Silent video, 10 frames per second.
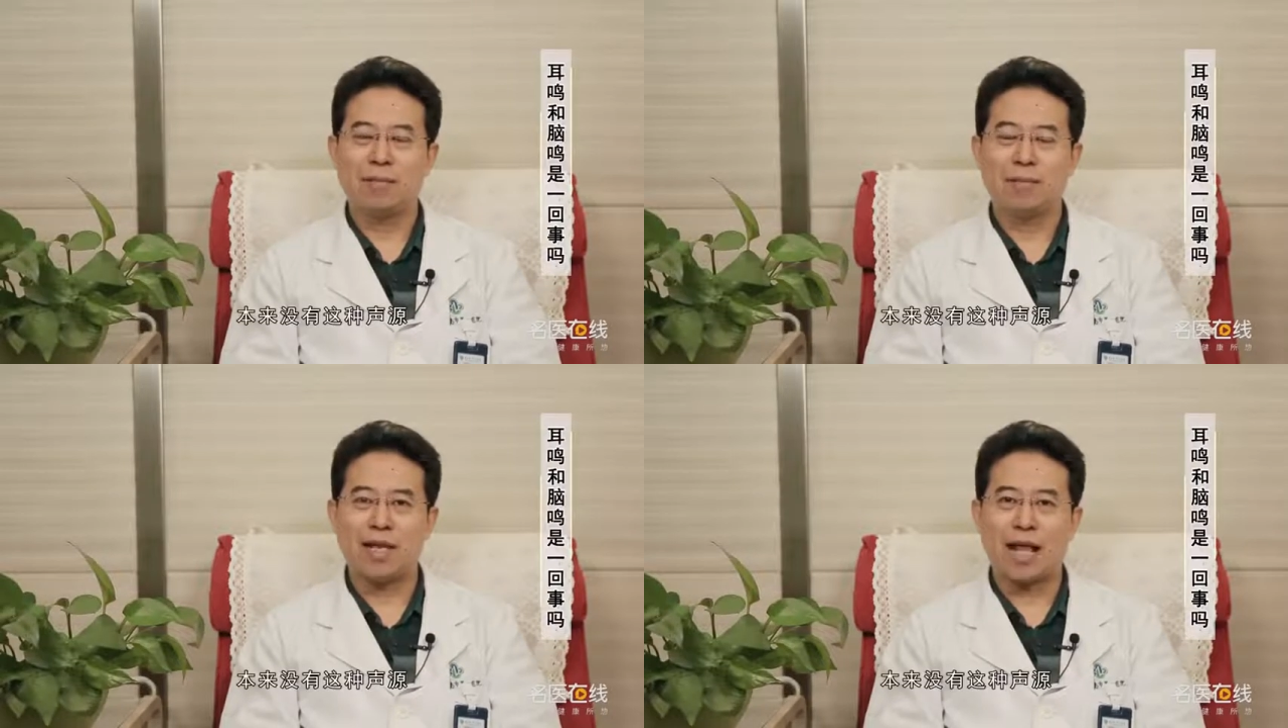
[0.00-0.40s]

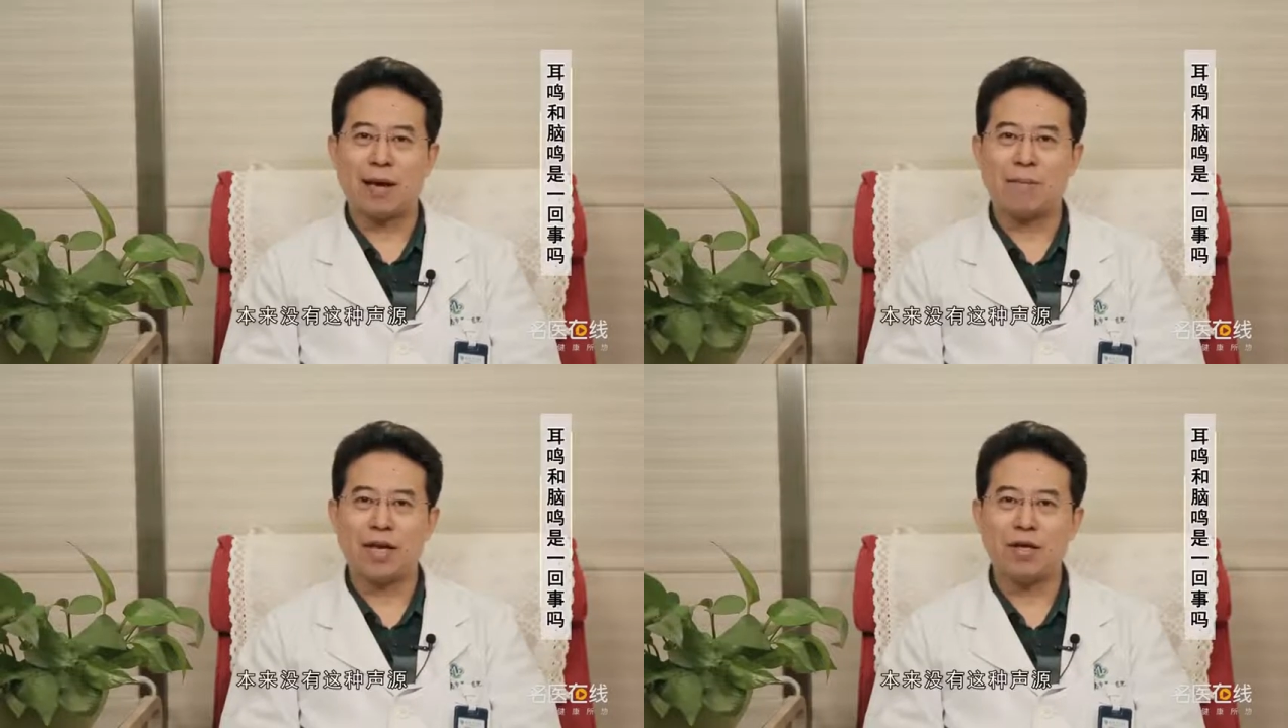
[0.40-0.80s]
本
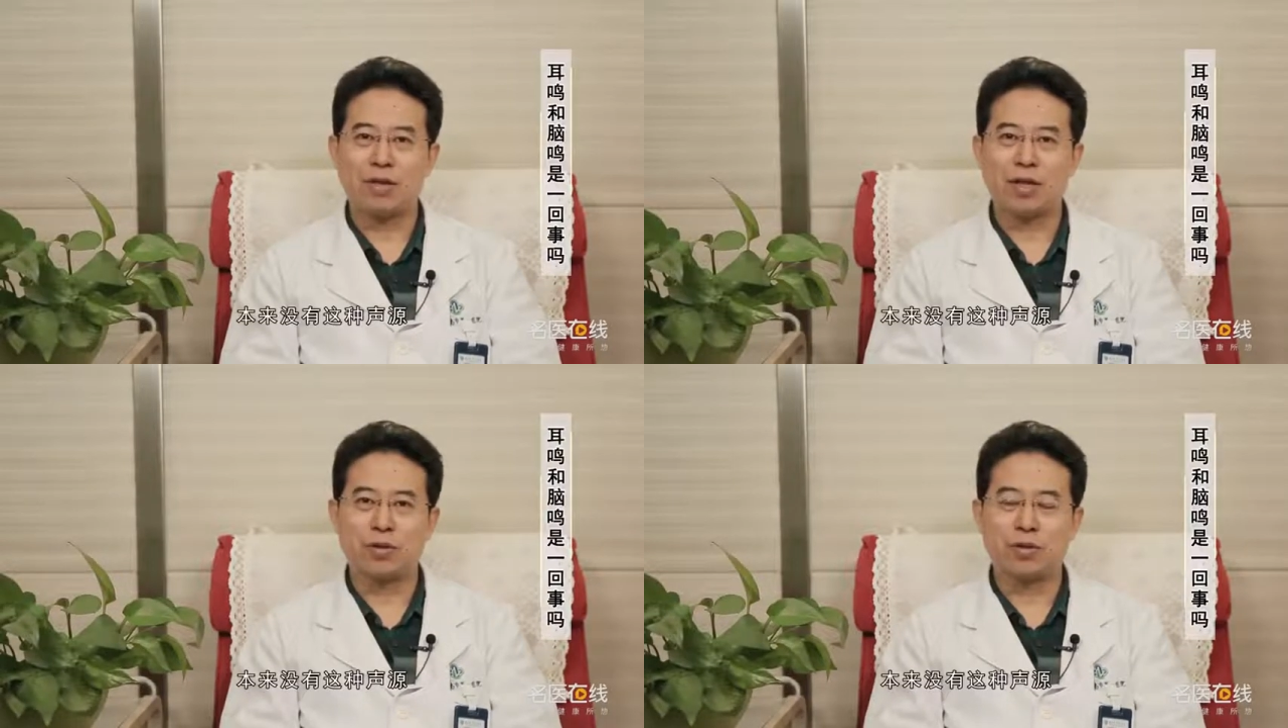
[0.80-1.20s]
来没
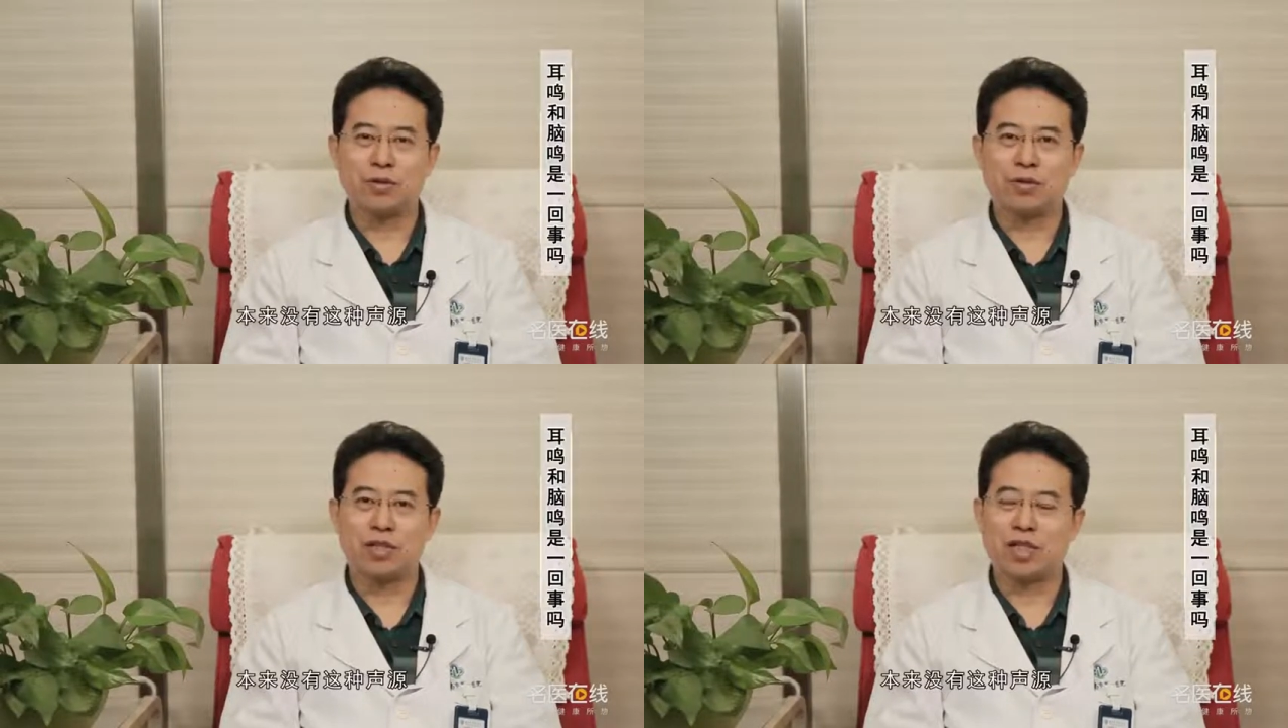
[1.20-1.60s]
有这种
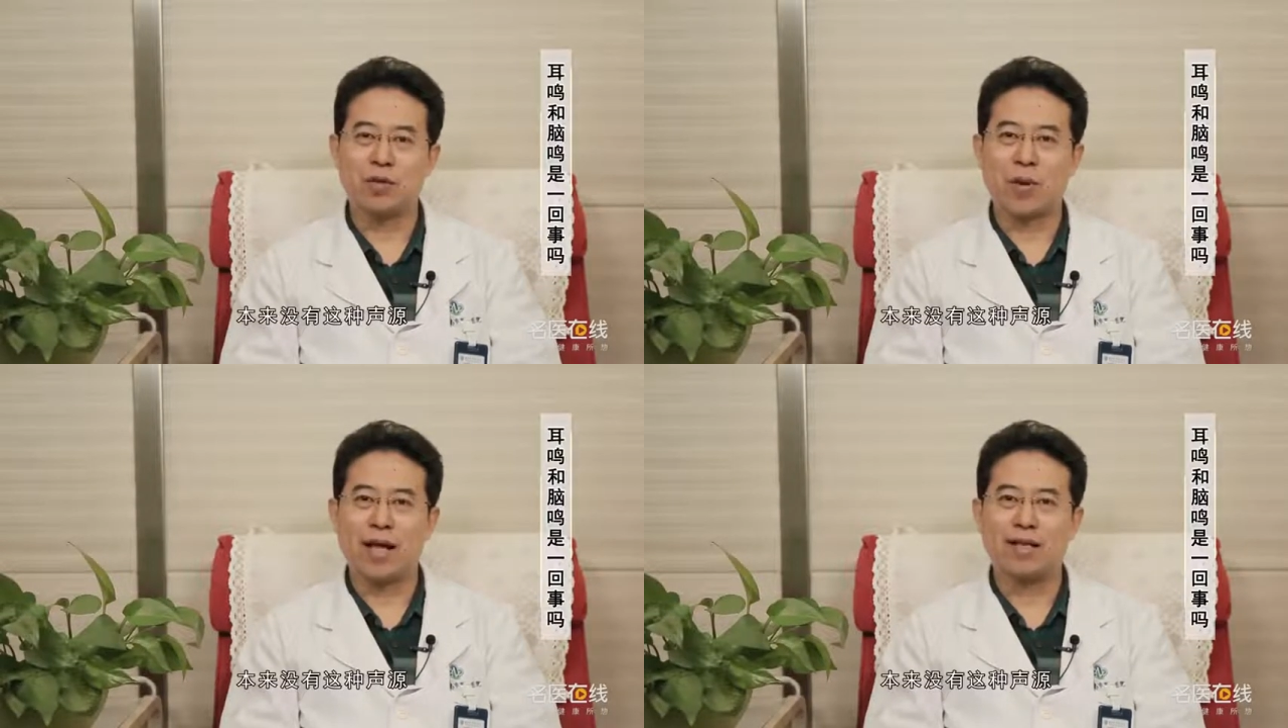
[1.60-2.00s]

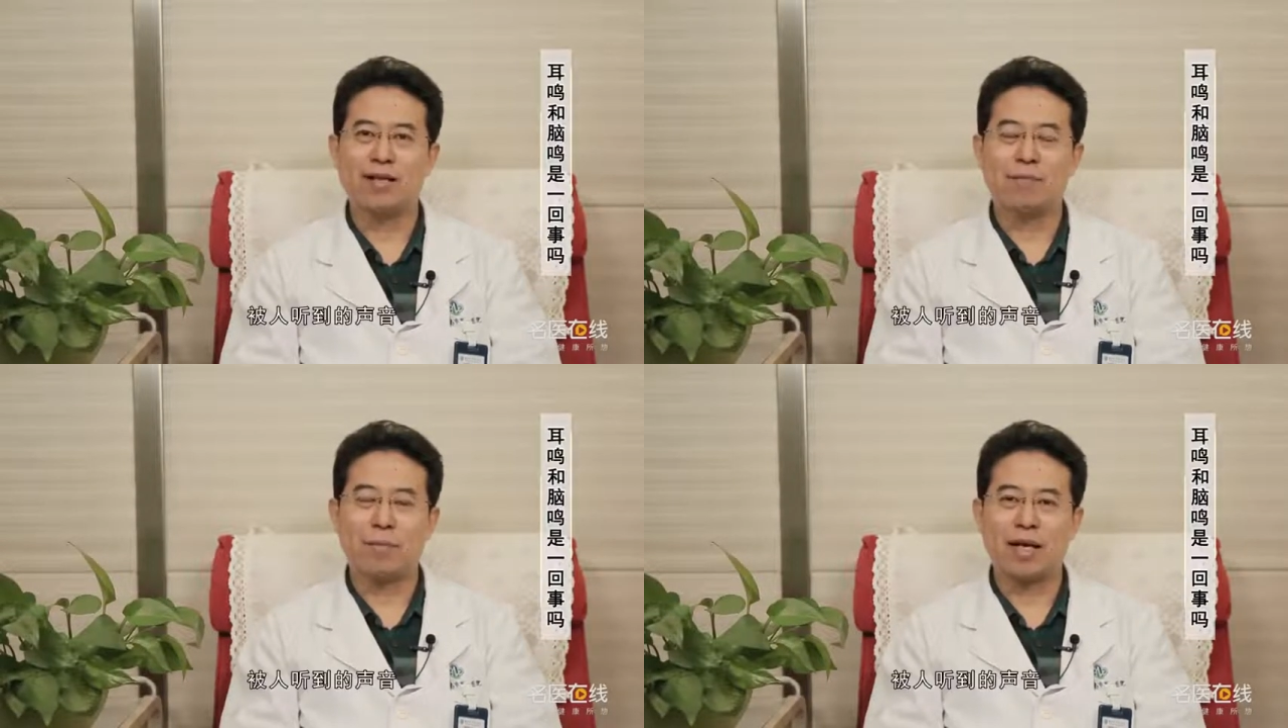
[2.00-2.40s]
声源
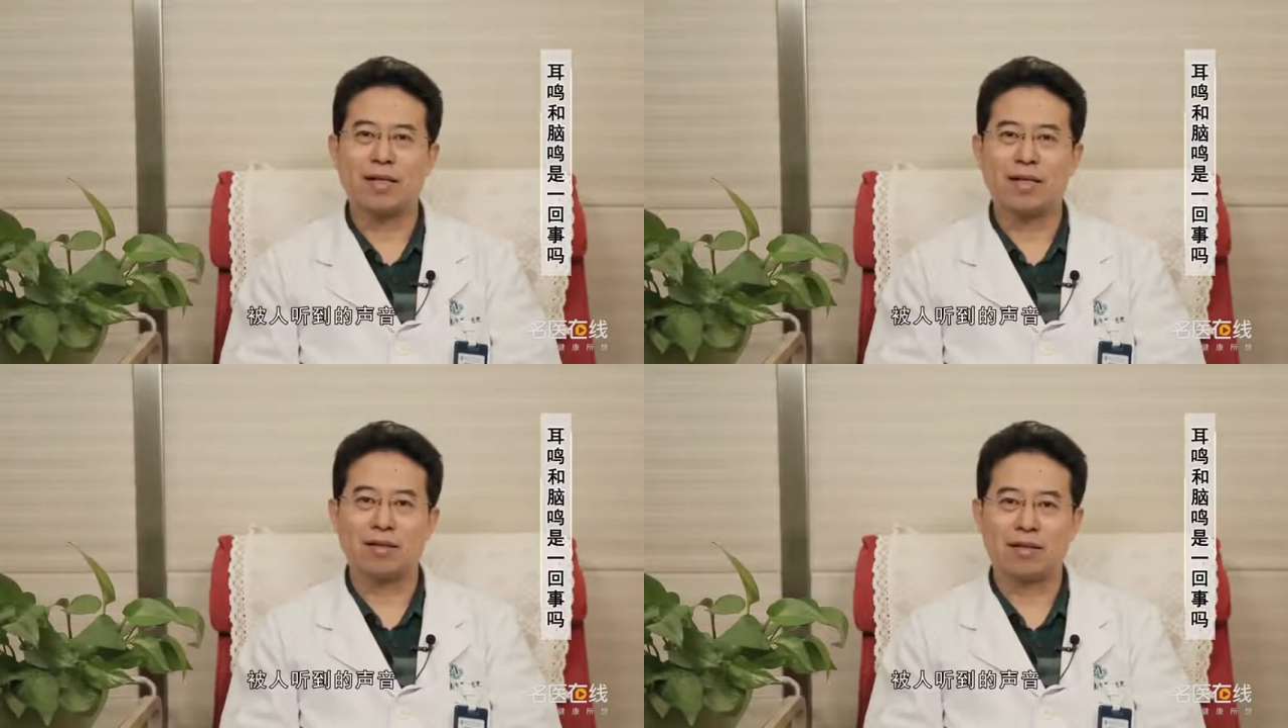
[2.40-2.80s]
被
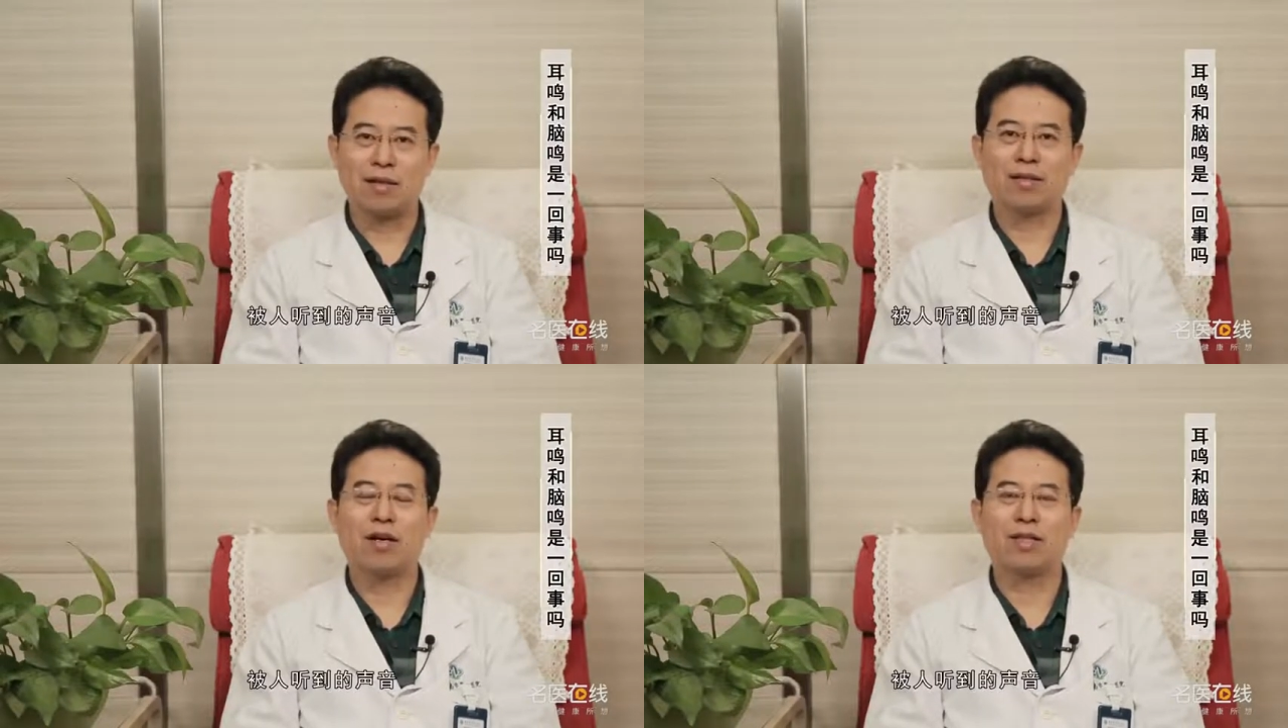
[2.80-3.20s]
人
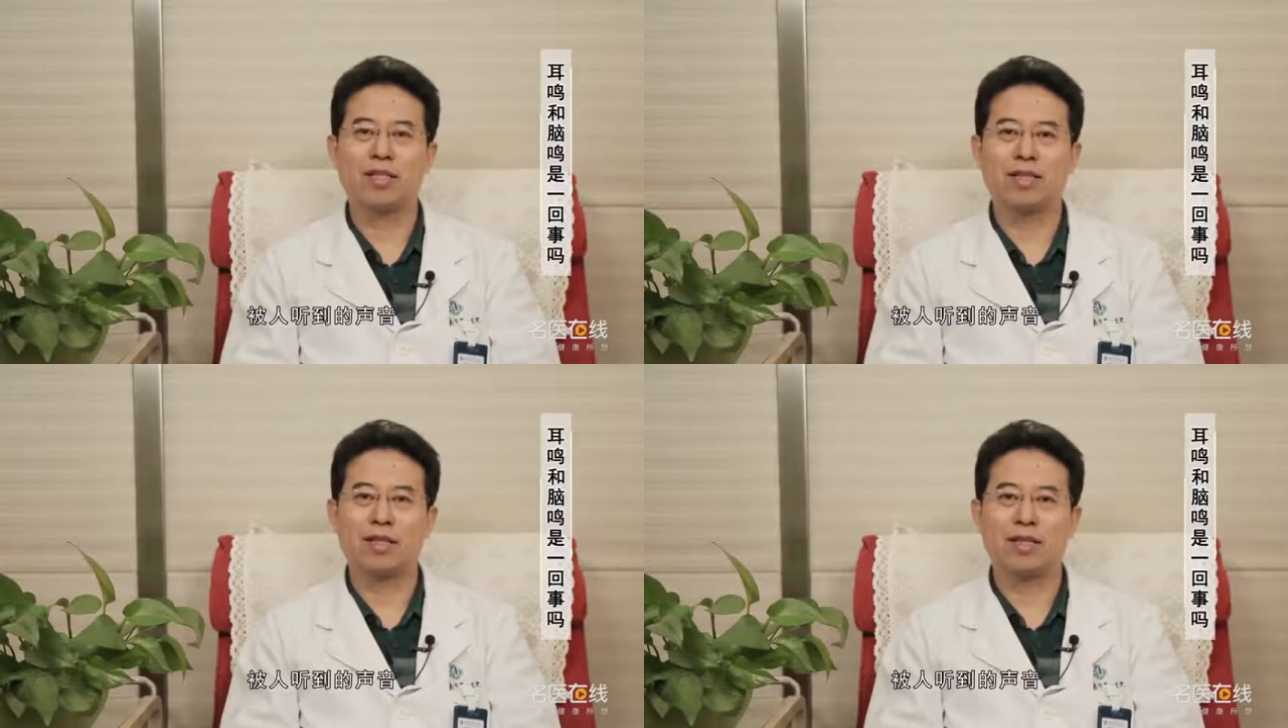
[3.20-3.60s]
听到的
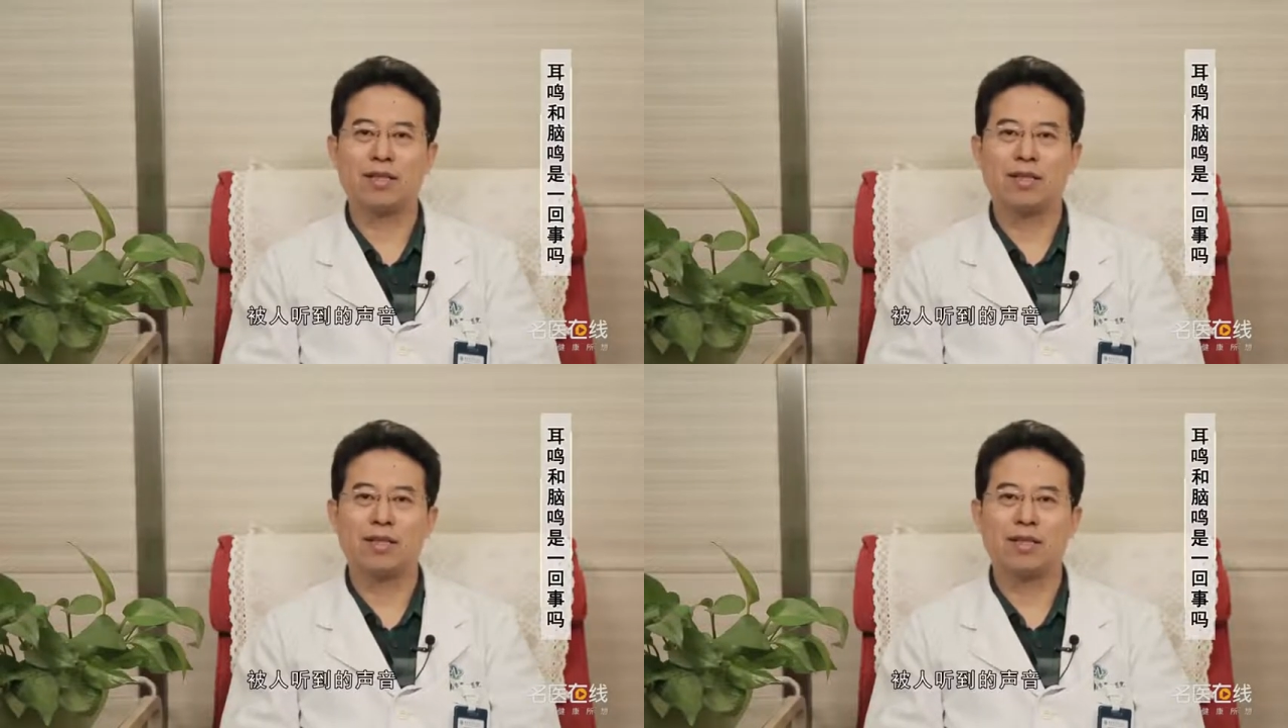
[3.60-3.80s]
声音，